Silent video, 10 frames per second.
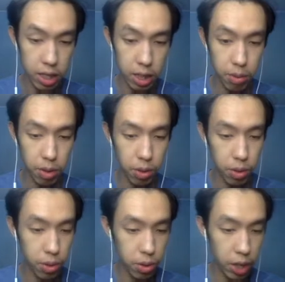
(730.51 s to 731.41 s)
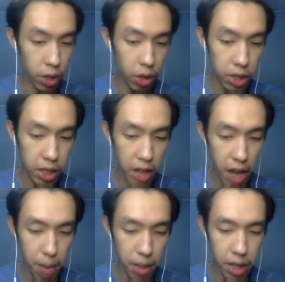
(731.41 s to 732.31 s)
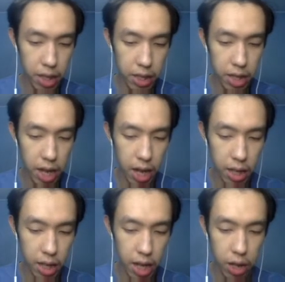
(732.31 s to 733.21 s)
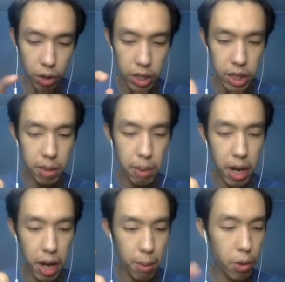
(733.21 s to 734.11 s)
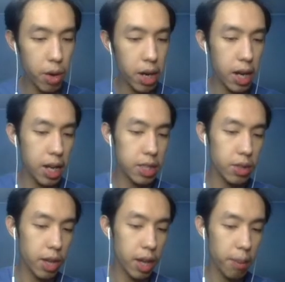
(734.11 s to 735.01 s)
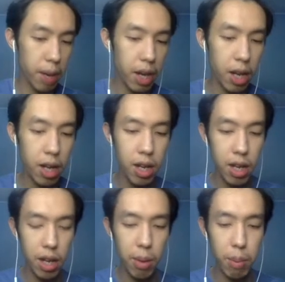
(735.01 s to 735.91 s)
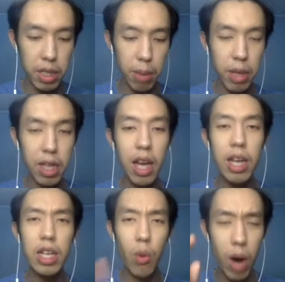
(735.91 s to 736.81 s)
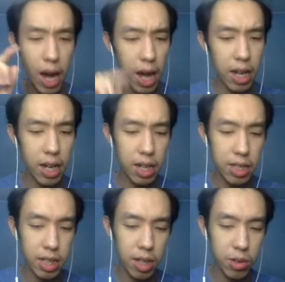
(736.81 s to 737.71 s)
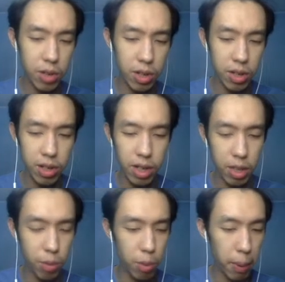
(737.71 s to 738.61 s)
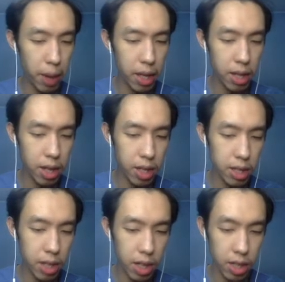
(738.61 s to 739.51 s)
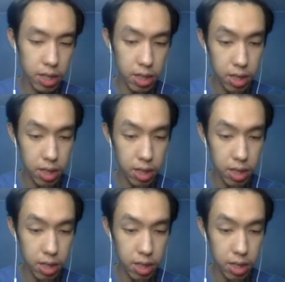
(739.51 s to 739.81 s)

sabar dulu Indonesia-nya aman guys tenang tenang Indonesia dipegang sama gua guys oke padahal base game kita di Wakanda guys ya aduh ketemu Black Panther ya guys ntar guys